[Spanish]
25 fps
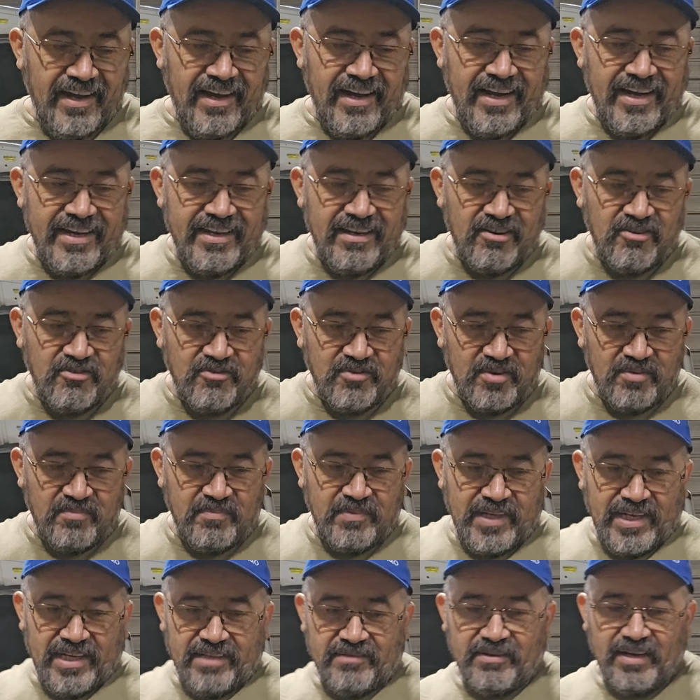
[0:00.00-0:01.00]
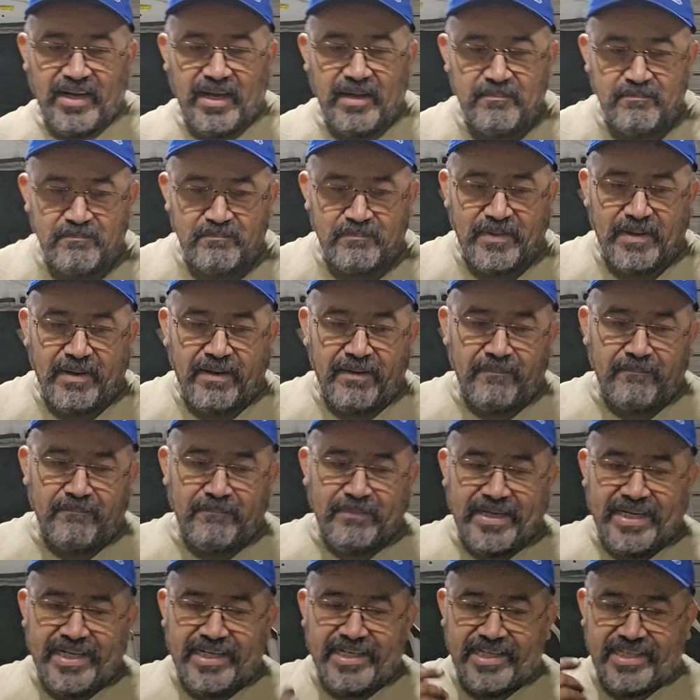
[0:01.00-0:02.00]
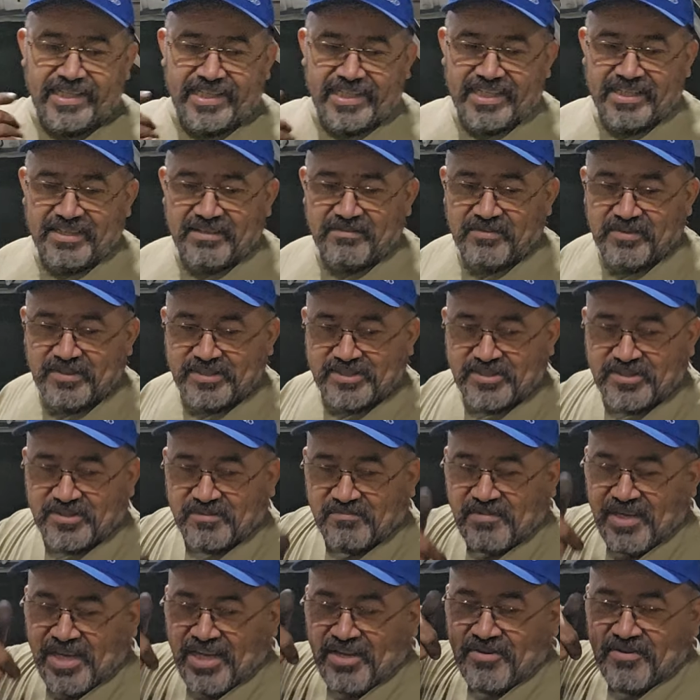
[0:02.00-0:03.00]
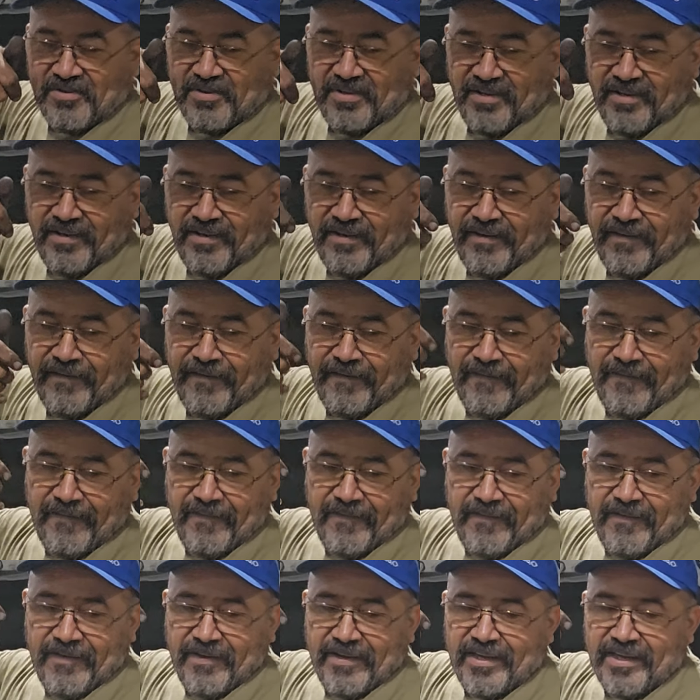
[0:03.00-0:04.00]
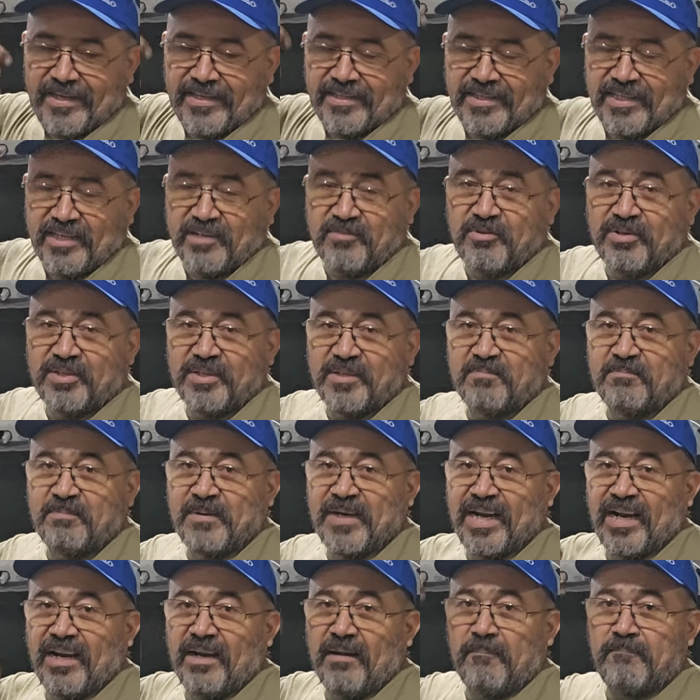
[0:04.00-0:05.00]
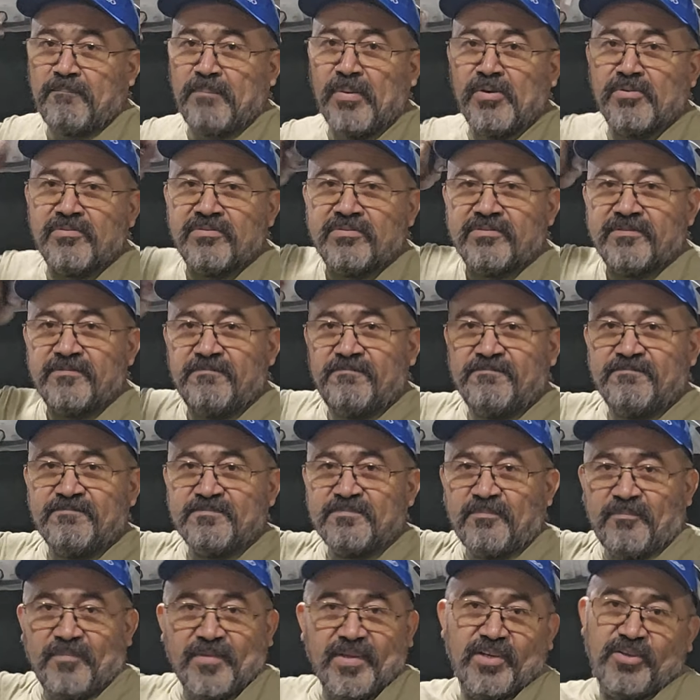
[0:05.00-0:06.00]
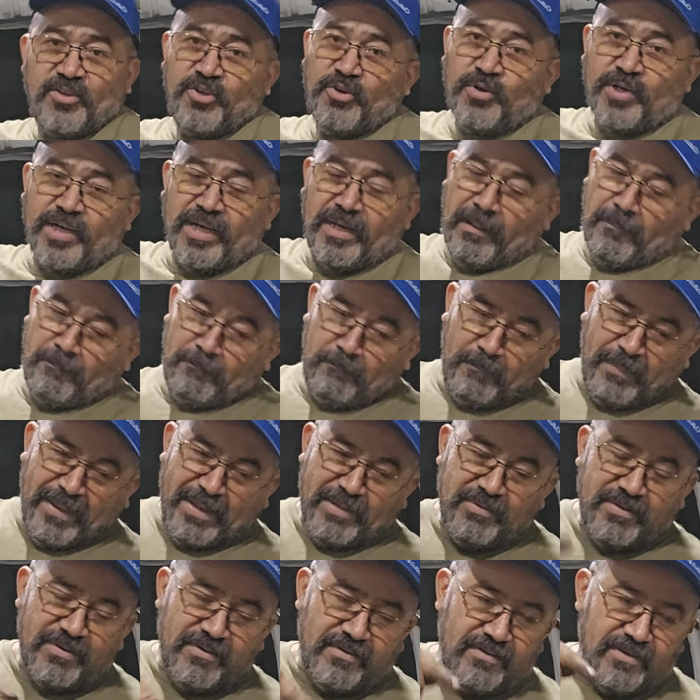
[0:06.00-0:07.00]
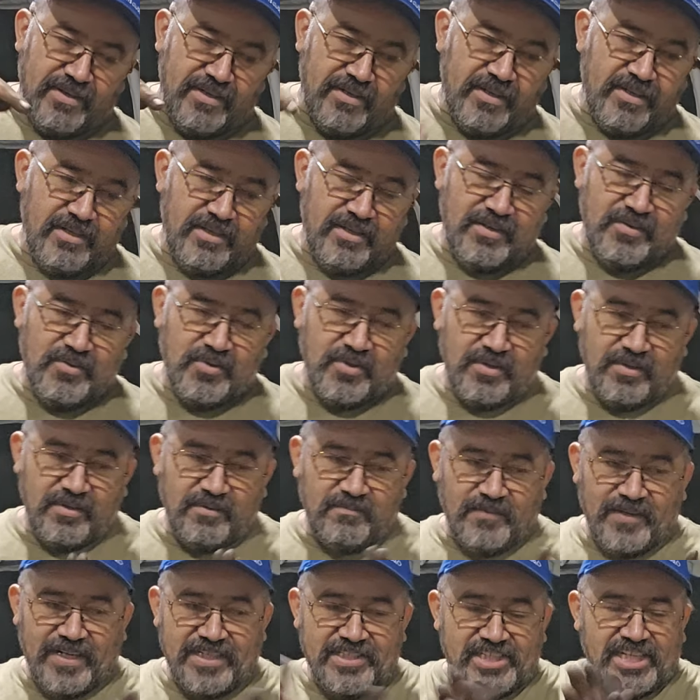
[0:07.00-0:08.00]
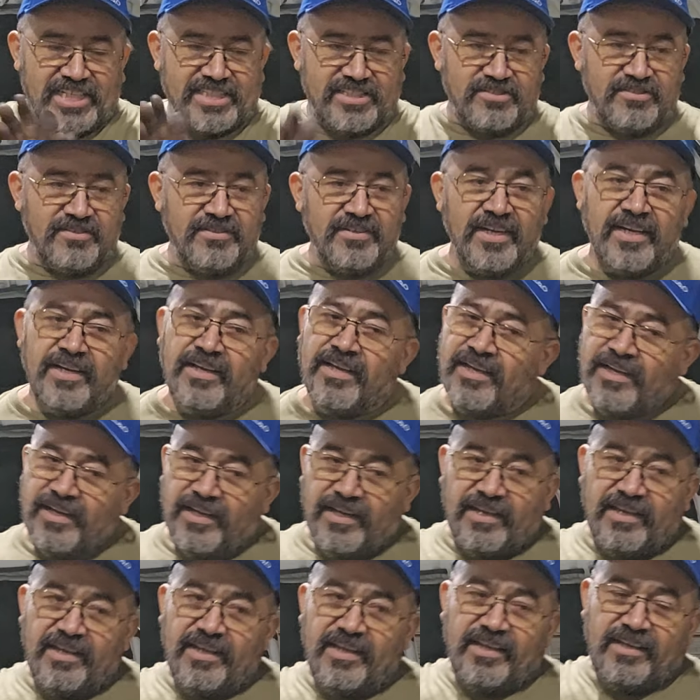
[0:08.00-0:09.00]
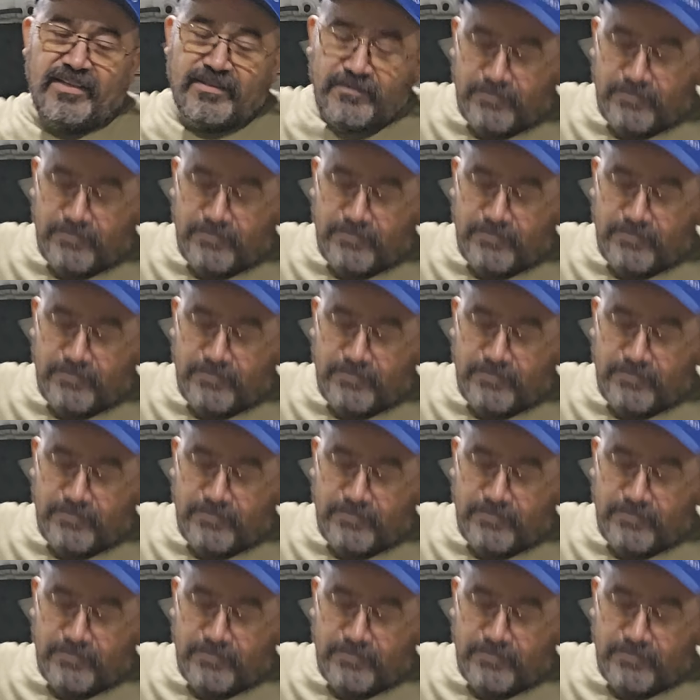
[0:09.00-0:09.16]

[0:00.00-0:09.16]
Ahí lo voy viendo. Ay, papá, le dije, vos sos mío. Y digo a dispararle, ¡pum! Yo que le pego el, eh, flechazo y